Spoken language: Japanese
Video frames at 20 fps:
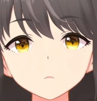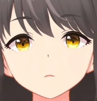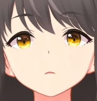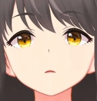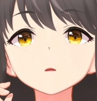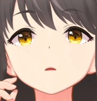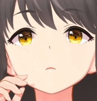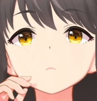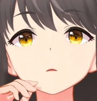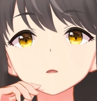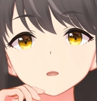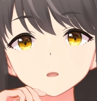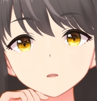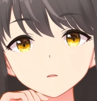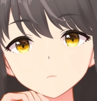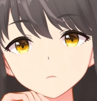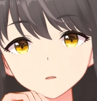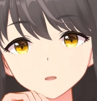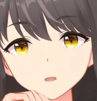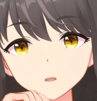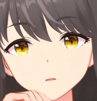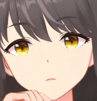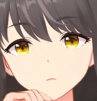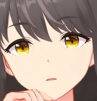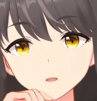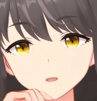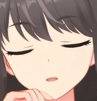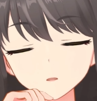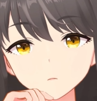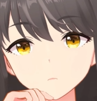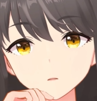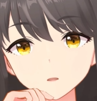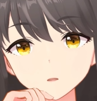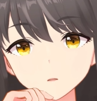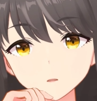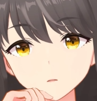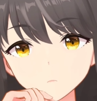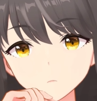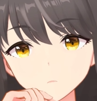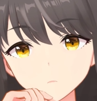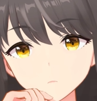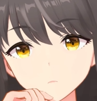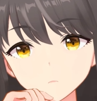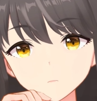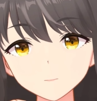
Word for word: からさんねん足らずで満員なんて